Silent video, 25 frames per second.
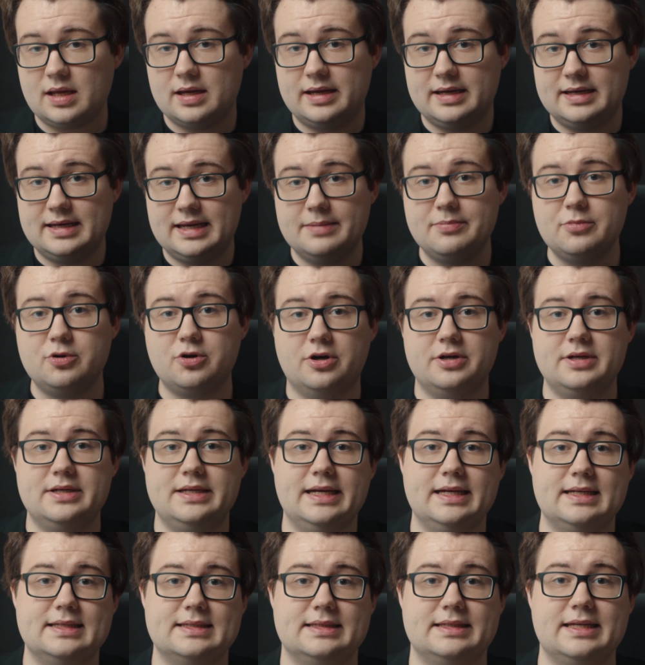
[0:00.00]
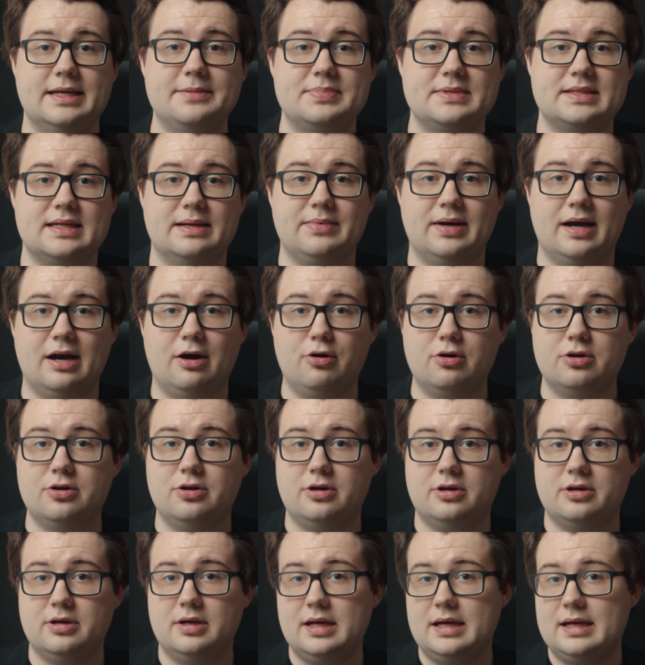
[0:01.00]
In dem Kontext gibt es aber auch
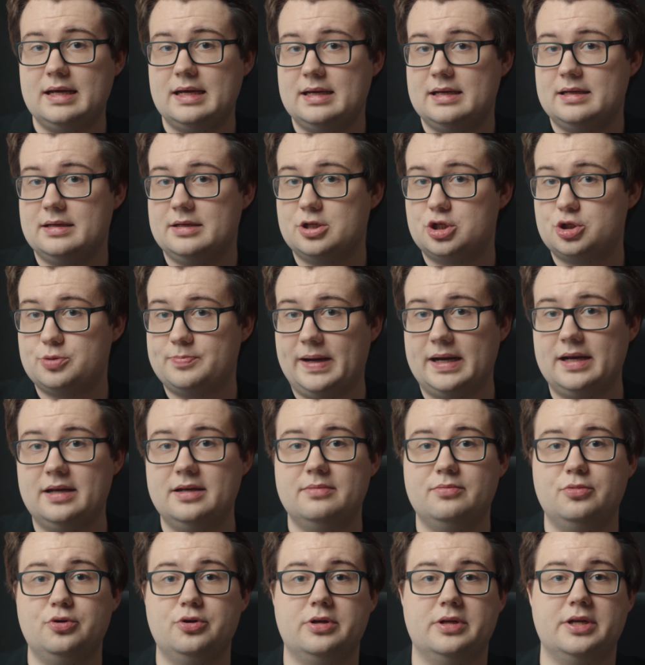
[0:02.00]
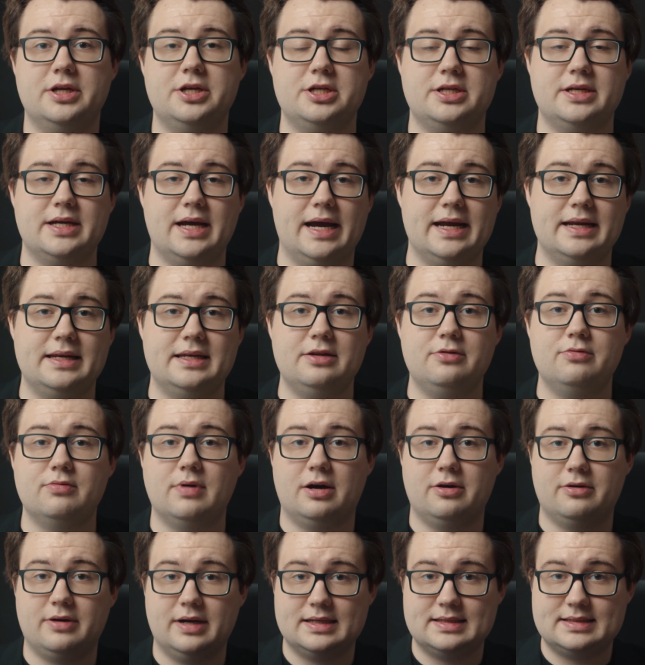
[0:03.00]
noch eine spannende Möglichkeit, die du
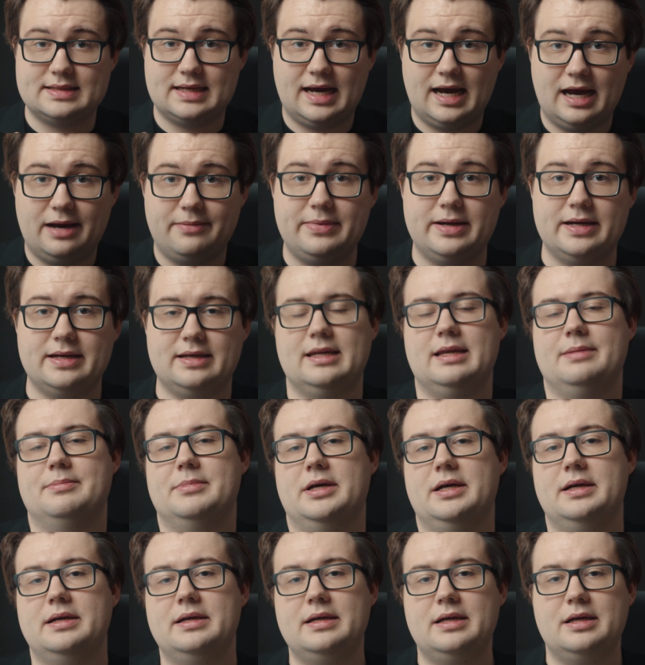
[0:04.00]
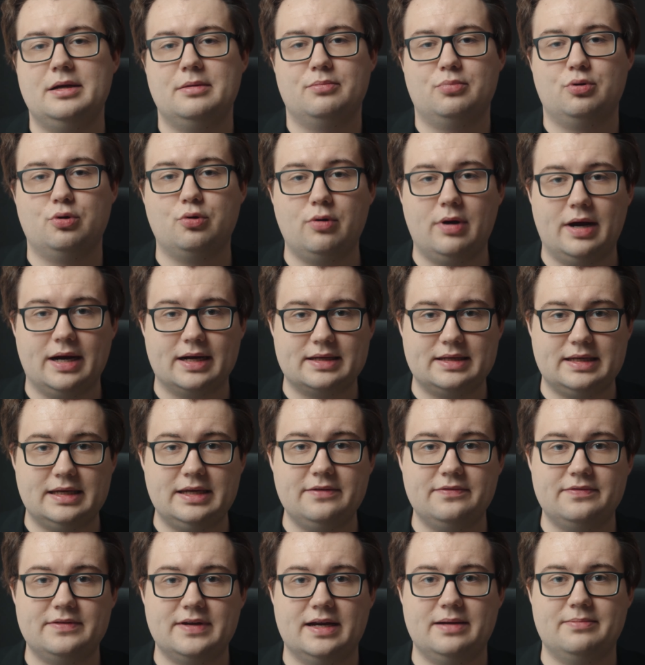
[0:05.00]
auch als Arbeitnehmer
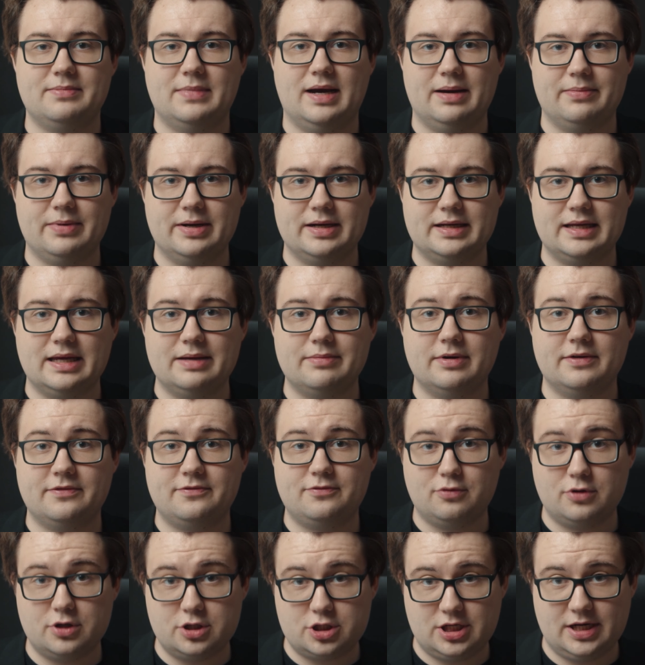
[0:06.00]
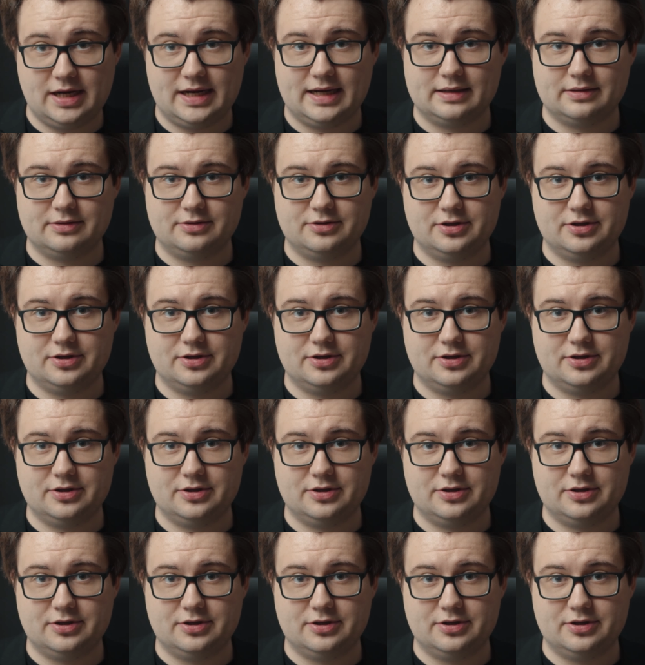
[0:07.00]
proaktiv deinem Arbeitgeber vorschlagen